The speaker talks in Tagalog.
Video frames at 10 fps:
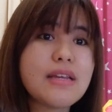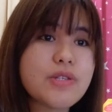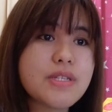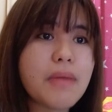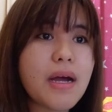
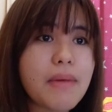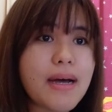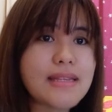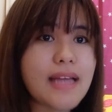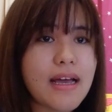sa mga
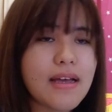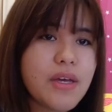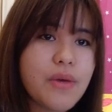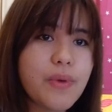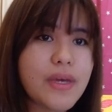bata.
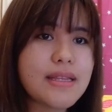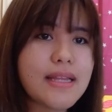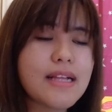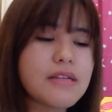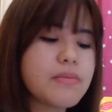We can
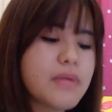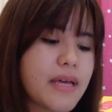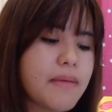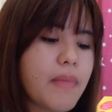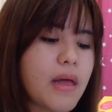help
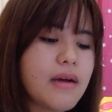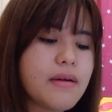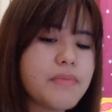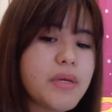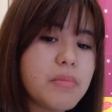them.
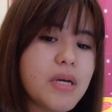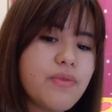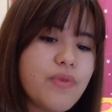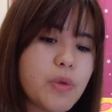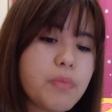Ang Big
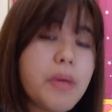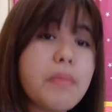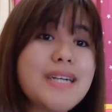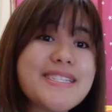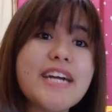Bad Wolf, may
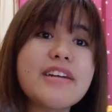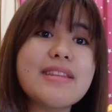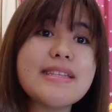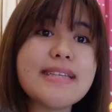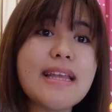mga
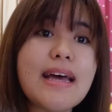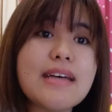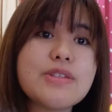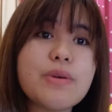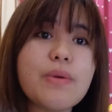charity sila.
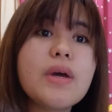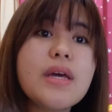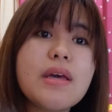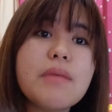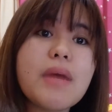So,
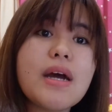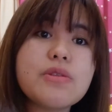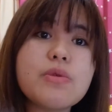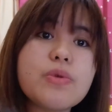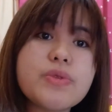
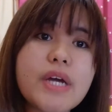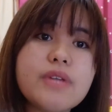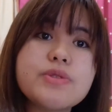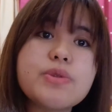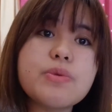makakatulong
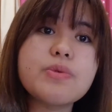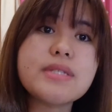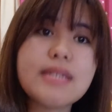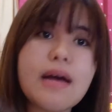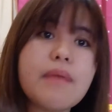tayo through
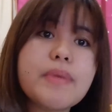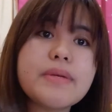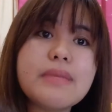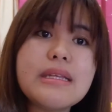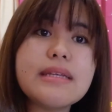sa
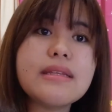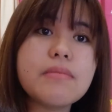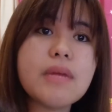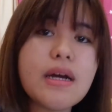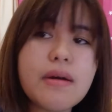pagbili ng
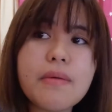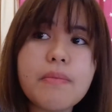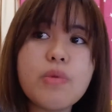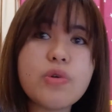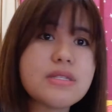mga
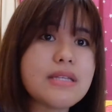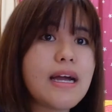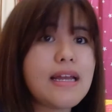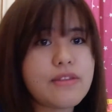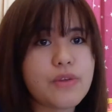books na
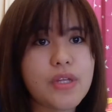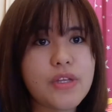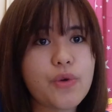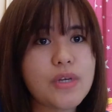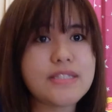galing doon.
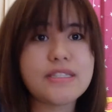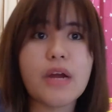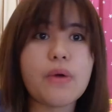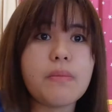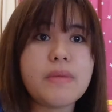And you can
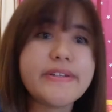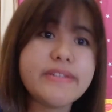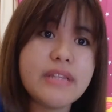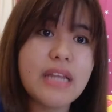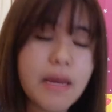drop,
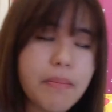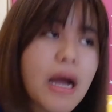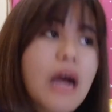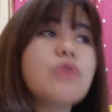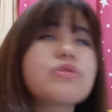drop
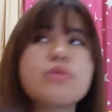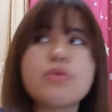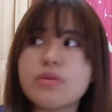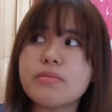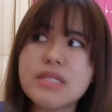out
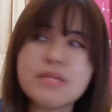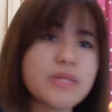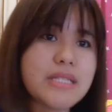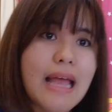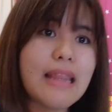doon mismo
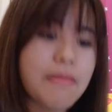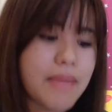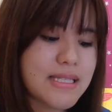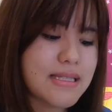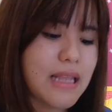sa
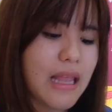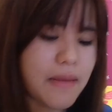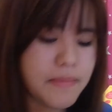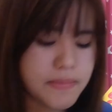labas nila.